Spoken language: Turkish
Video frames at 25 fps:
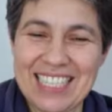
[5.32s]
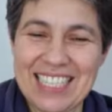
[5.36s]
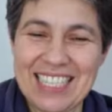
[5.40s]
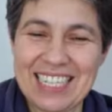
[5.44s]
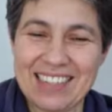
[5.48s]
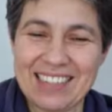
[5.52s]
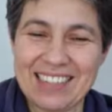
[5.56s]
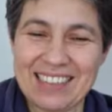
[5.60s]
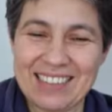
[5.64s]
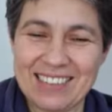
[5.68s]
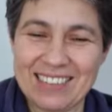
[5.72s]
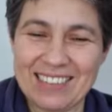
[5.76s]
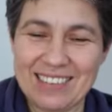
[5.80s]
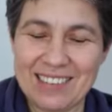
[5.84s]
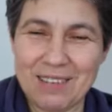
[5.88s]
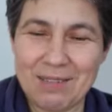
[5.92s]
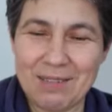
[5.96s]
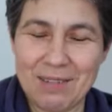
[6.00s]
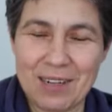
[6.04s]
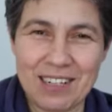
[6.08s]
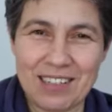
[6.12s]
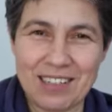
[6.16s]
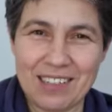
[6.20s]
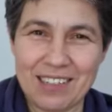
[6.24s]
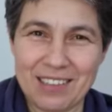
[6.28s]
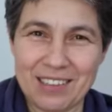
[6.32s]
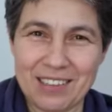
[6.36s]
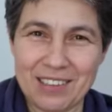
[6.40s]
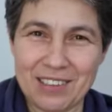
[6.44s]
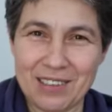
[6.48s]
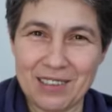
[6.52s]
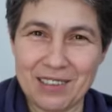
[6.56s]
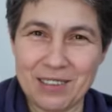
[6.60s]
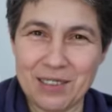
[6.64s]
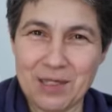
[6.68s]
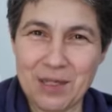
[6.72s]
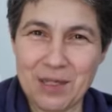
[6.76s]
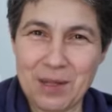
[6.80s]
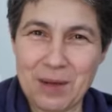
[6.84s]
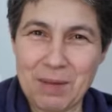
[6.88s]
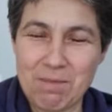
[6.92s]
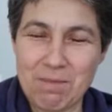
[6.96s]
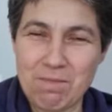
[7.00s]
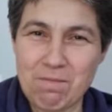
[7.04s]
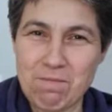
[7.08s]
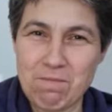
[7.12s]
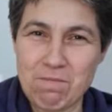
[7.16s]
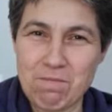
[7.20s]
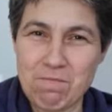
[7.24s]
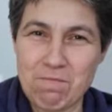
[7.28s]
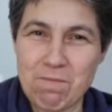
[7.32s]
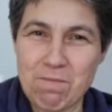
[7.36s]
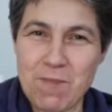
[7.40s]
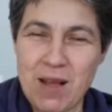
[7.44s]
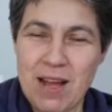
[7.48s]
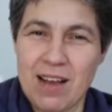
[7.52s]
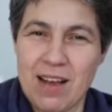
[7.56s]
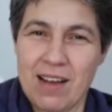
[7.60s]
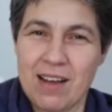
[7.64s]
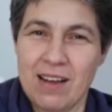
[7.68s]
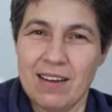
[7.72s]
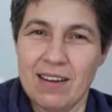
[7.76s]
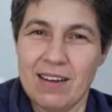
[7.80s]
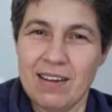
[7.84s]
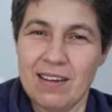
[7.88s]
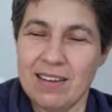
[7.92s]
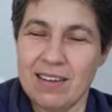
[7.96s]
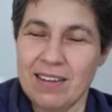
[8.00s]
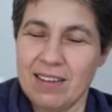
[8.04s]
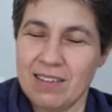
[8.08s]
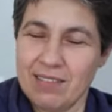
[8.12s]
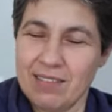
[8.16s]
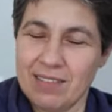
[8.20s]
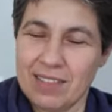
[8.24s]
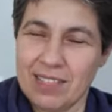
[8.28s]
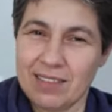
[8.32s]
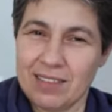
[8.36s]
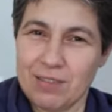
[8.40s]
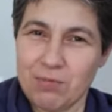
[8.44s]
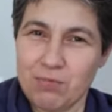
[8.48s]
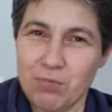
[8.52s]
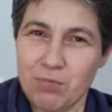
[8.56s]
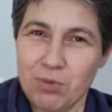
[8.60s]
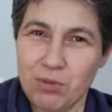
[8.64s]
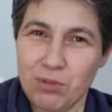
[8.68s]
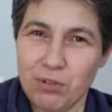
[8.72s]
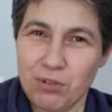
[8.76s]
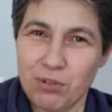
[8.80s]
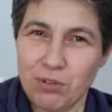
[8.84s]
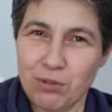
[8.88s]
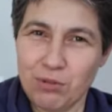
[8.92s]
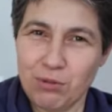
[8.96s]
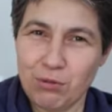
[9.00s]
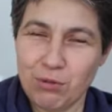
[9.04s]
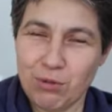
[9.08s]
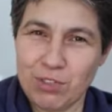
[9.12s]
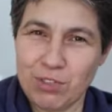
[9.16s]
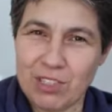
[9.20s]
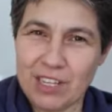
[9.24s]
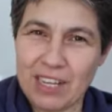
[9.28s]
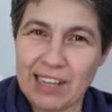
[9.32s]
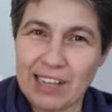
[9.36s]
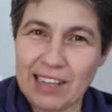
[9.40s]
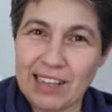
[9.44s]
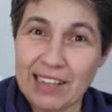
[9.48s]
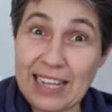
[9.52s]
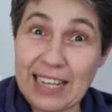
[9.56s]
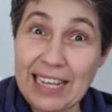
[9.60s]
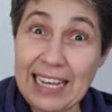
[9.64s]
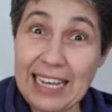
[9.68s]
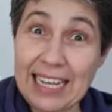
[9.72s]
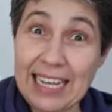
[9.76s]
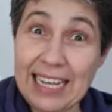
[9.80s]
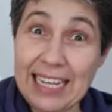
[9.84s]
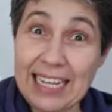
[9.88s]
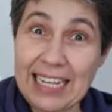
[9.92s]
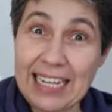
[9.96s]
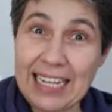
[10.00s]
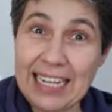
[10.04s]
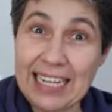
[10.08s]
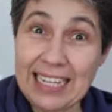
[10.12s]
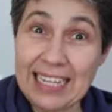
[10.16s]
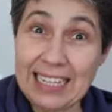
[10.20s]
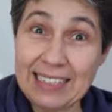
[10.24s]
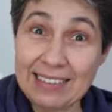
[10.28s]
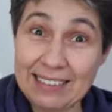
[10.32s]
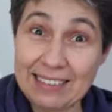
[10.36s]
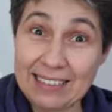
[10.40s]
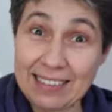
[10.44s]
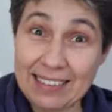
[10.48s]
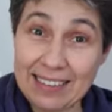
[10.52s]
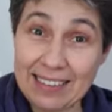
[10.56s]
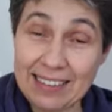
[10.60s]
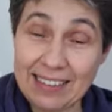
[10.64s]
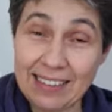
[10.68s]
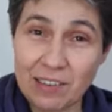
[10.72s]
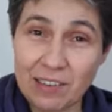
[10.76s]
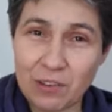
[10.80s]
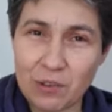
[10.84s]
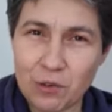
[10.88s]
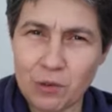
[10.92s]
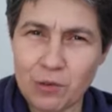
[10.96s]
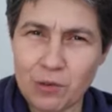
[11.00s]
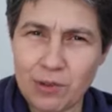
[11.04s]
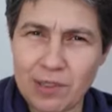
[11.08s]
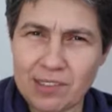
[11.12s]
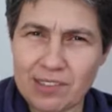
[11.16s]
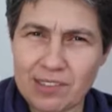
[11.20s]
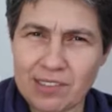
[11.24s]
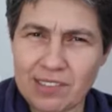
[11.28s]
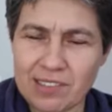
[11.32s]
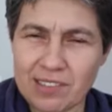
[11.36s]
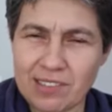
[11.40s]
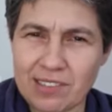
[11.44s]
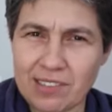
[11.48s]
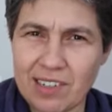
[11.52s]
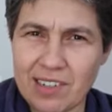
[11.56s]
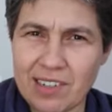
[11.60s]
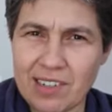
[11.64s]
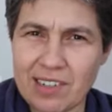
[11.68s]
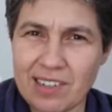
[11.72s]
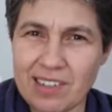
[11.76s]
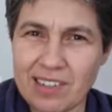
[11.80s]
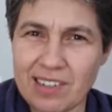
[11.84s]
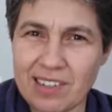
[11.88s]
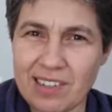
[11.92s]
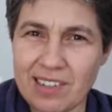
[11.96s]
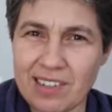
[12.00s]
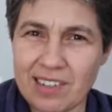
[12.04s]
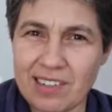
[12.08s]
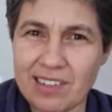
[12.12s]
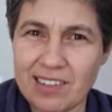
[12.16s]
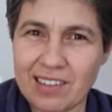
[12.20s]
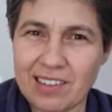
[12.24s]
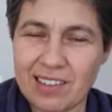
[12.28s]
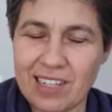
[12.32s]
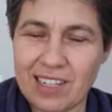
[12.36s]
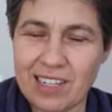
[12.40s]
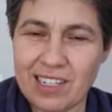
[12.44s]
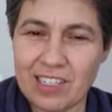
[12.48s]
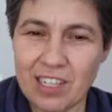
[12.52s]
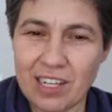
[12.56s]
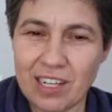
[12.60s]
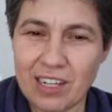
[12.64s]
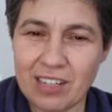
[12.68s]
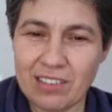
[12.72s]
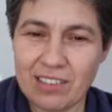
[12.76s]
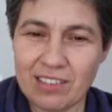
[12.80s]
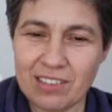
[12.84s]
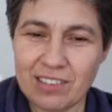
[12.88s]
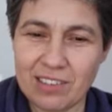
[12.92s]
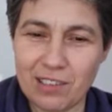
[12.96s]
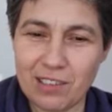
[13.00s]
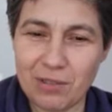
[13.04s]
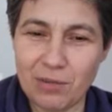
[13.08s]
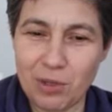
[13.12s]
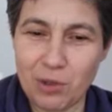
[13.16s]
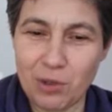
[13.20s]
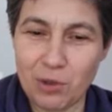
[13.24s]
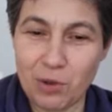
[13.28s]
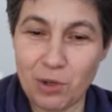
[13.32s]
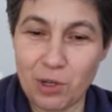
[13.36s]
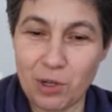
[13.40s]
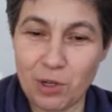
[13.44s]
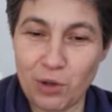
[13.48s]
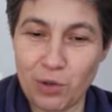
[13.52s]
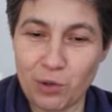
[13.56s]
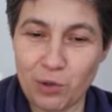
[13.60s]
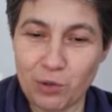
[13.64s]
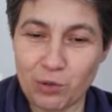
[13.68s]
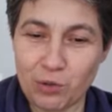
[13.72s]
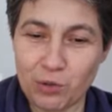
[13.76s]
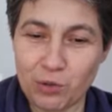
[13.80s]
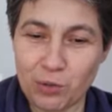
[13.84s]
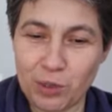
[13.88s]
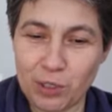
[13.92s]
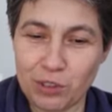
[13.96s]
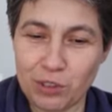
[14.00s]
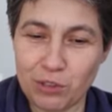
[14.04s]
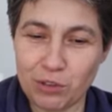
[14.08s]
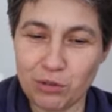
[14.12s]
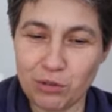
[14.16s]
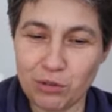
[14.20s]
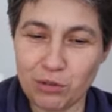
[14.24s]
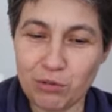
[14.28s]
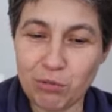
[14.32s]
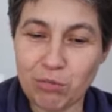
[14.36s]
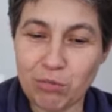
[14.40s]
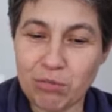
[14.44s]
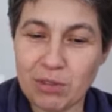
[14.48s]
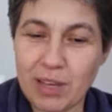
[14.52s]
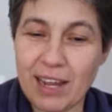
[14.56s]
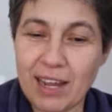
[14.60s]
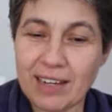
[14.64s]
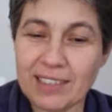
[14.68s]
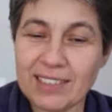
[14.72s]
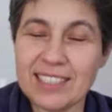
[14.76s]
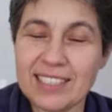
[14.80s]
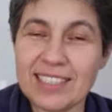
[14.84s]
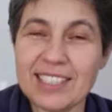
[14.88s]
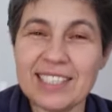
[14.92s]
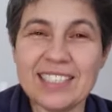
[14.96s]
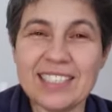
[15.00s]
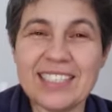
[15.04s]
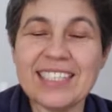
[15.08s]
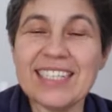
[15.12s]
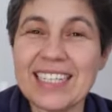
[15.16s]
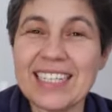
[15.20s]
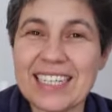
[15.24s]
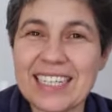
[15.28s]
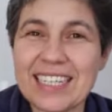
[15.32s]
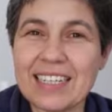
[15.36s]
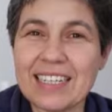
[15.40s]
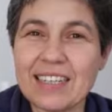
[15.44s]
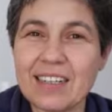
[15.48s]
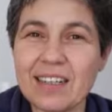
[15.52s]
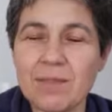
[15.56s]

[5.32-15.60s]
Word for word: kardeşlerim, arkadaşlarım. Evet, bugün özellikle liseli, üniversite sınavına hazırlanan genç kardeşlerime yönelik konuşmak istiyorum. Gerçi içerik